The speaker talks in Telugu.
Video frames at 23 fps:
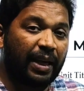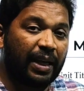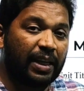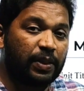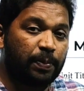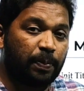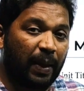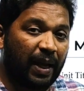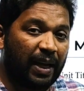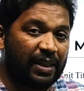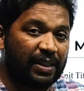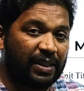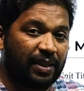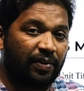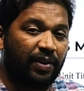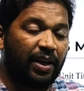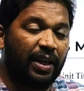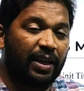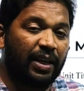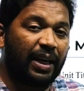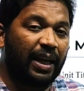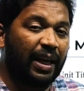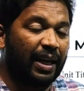మెకానిక్స్ పాస్
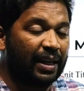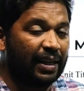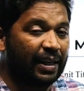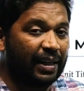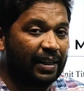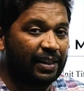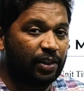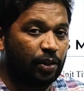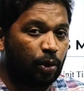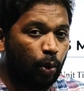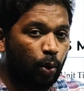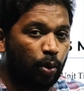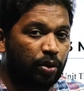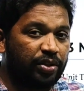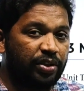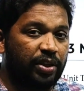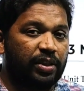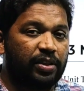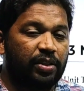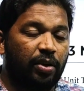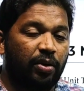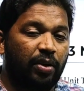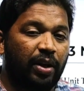అవడానికి అలాగే స్కోర్
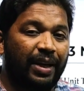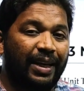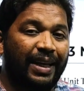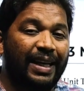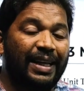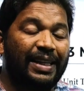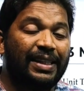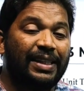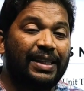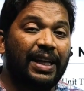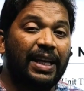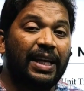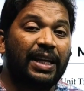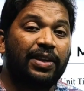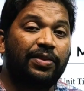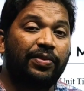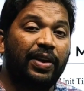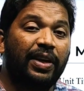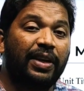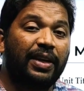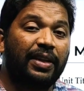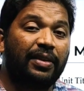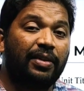చేసుకోవడానికి సి
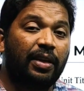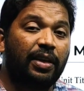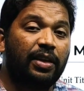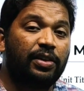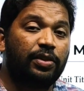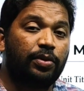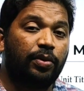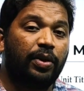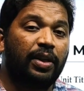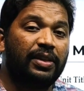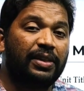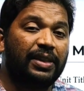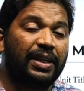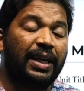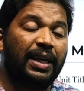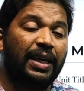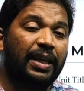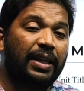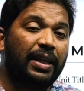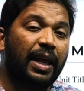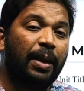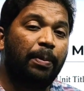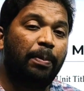ట్వంటీ త్రీ స్టూడెంట్స్ కి
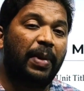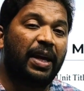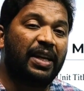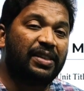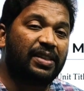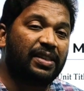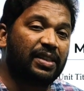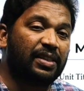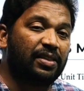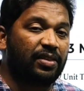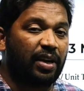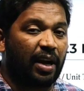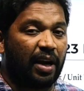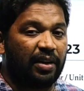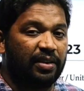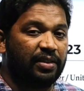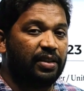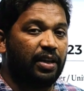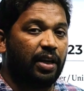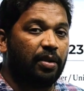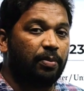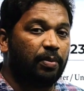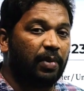ఇదే బెస్ట్
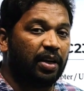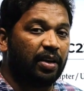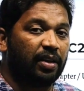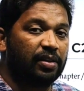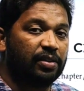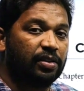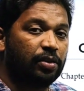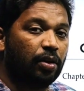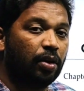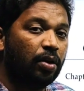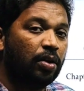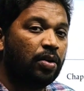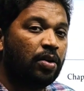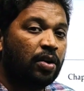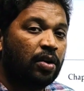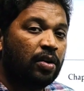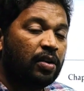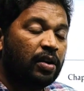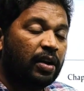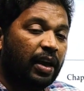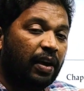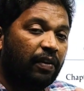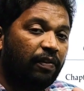స్ట్రాటజీ అనమాట సో
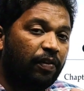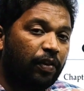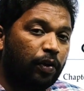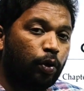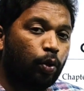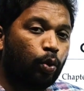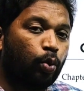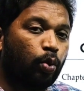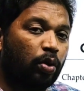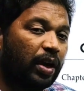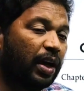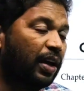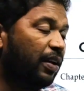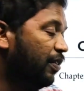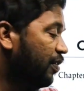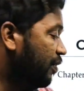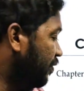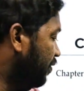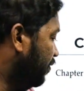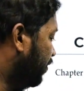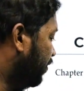ఎవరు కూడా